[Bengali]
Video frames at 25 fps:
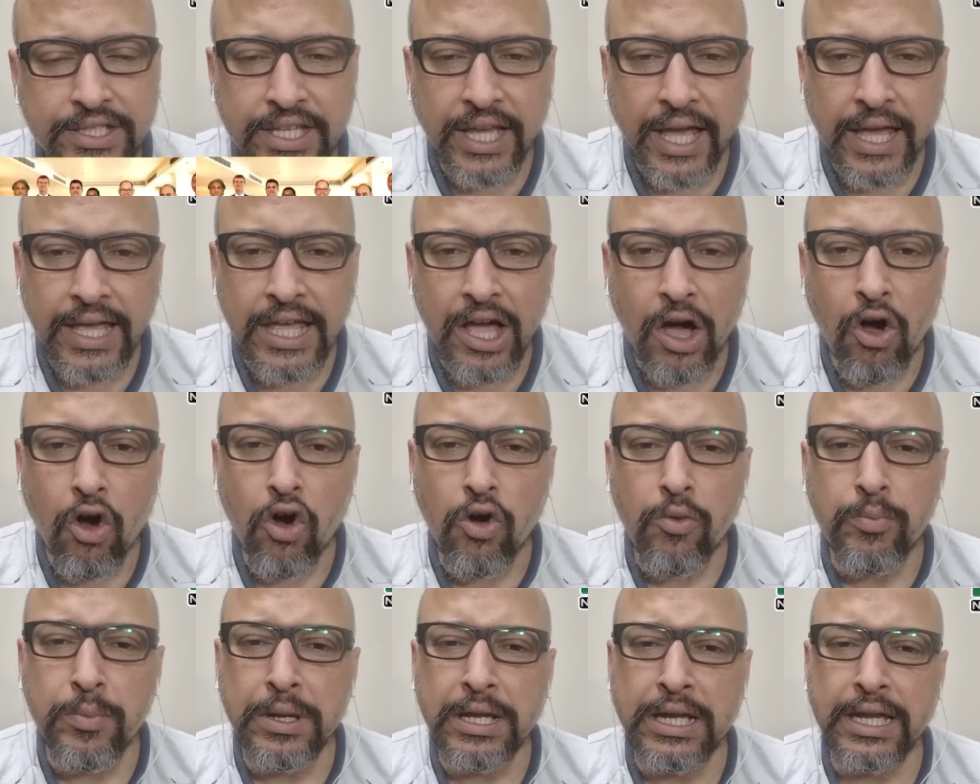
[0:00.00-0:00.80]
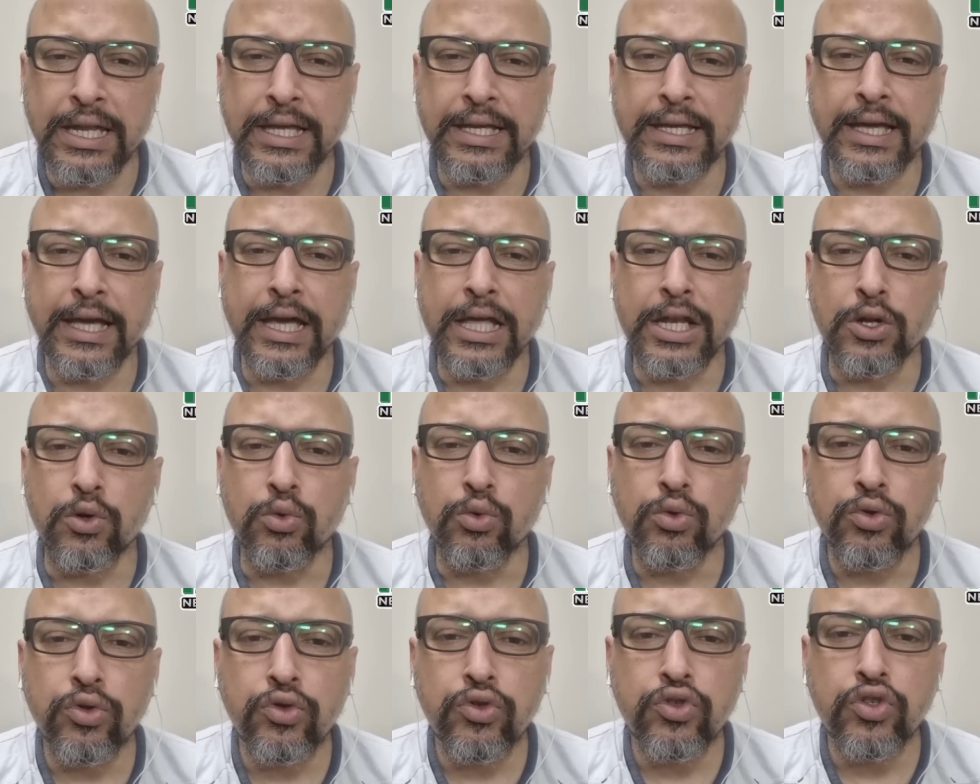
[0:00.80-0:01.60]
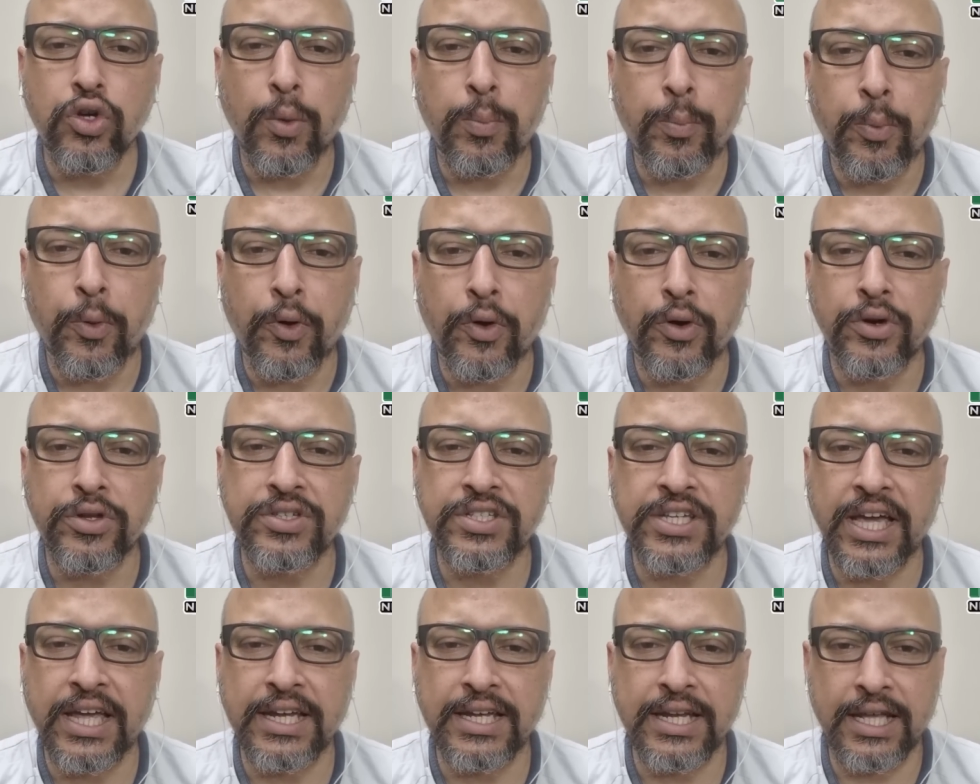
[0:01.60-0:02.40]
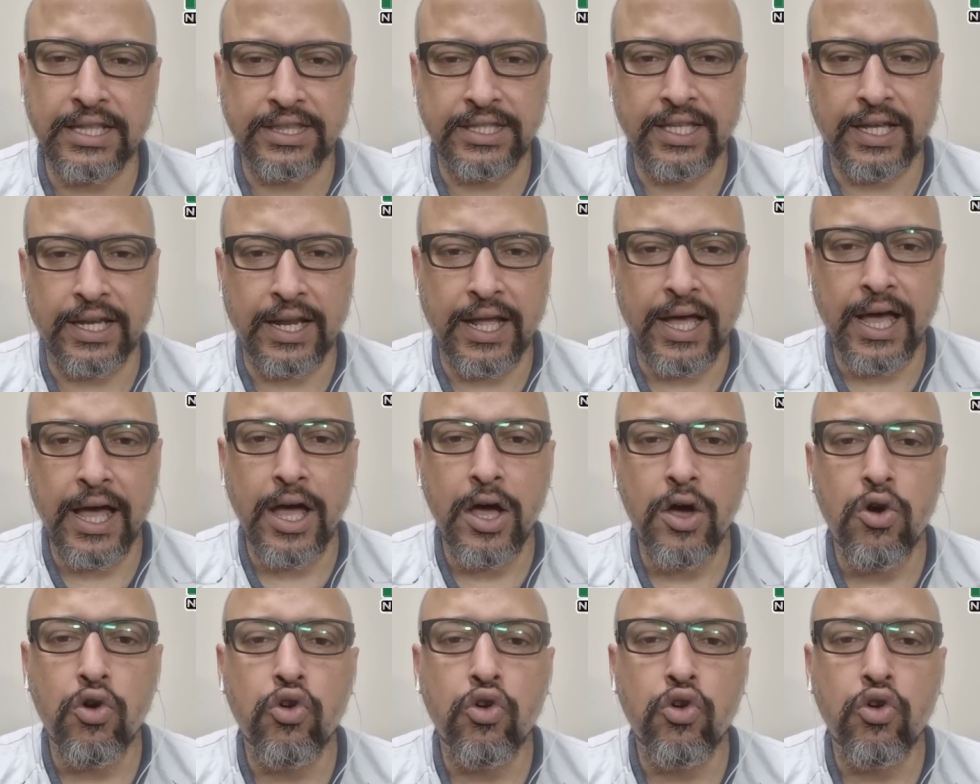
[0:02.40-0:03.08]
যেই আওয়ামী লীগের উচ্চ পর্যায়ের নেতারা